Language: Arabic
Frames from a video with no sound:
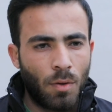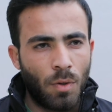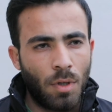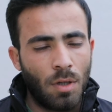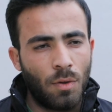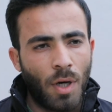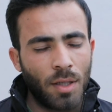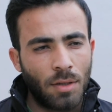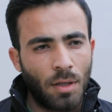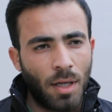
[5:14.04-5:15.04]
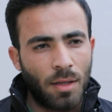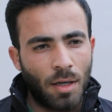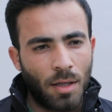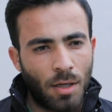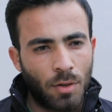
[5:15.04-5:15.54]
وحتى
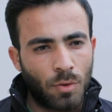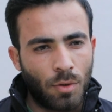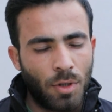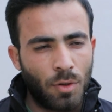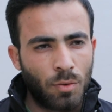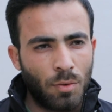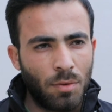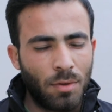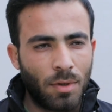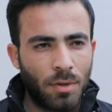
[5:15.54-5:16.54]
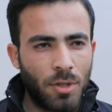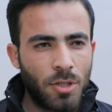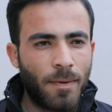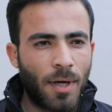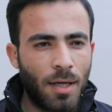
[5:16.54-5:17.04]
اذا اذا انطوا ينطوا
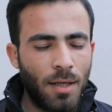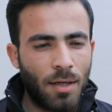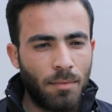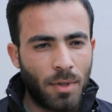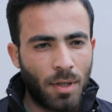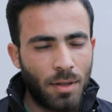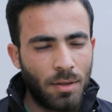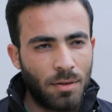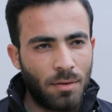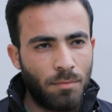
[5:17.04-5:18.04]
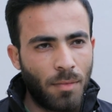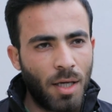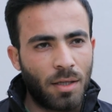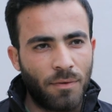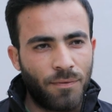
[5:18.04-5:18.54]
نسبه قليله منها ما
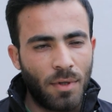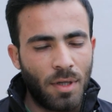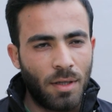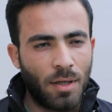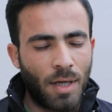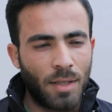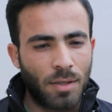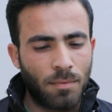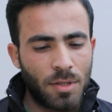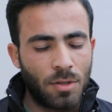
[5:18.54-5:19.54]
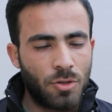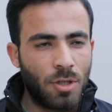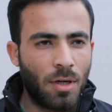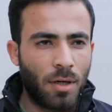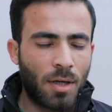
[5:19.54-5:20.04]
يكفي لي حتى بس
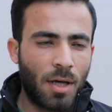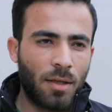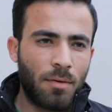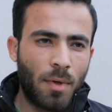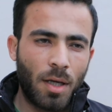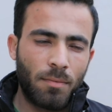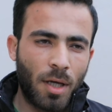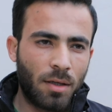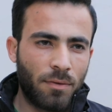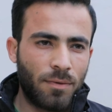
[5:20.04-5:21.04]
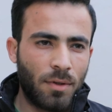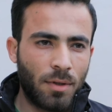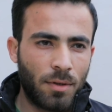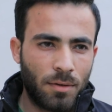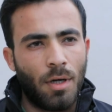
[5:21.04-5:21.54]
نشيل انقاضها ما
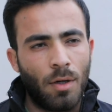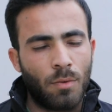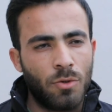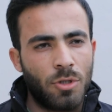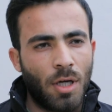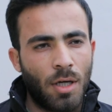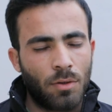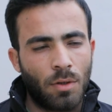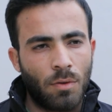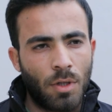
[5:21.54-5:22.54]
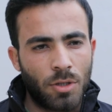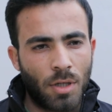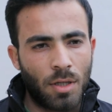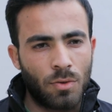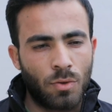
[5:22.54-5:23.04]
يكفينا اكو جهات اكو
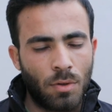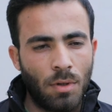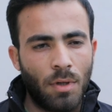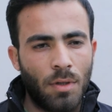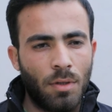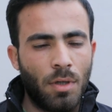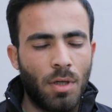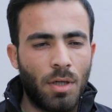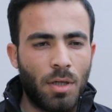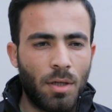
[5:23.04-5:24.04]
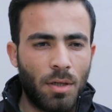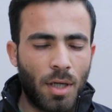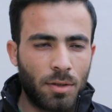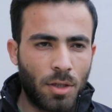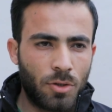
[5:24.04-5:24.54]
اشخاص جو آه،
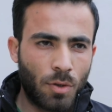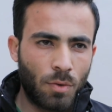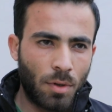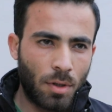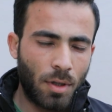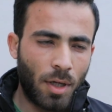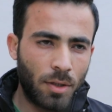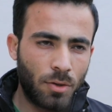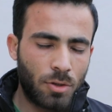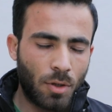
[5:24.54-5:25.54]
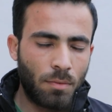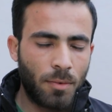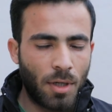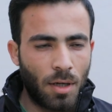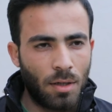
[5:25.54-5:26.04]
حتى يشترون يشترون
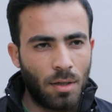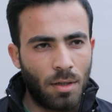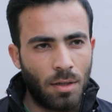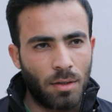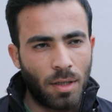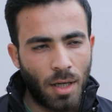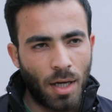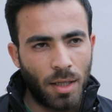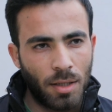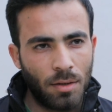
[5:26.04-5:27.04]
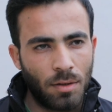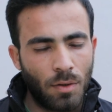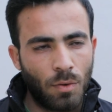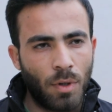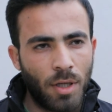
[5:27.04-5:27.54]
منا القياعين
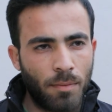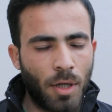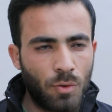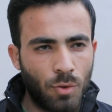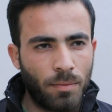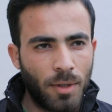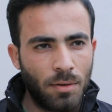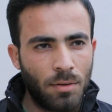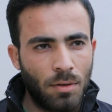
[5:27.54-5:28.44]
وهي مهدومه